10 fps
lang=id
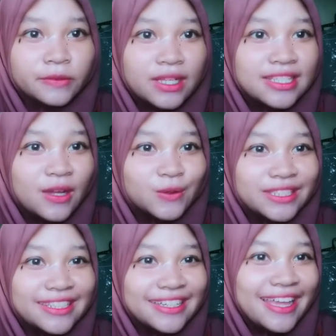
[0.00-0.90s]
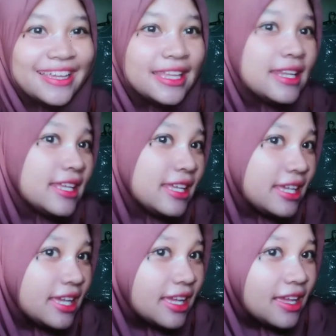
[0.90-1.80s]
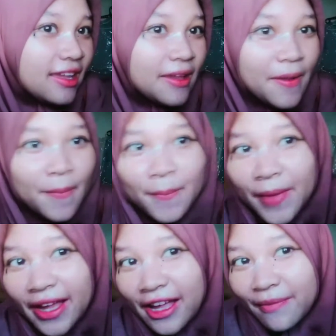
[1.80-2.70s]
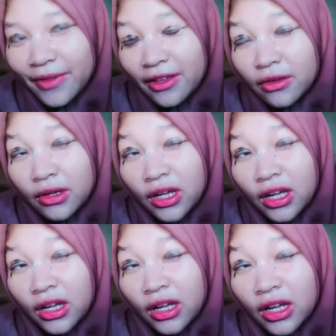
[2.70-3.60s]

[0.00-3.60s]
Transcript: Wajah aku jadi kayak gini. Make upnya juga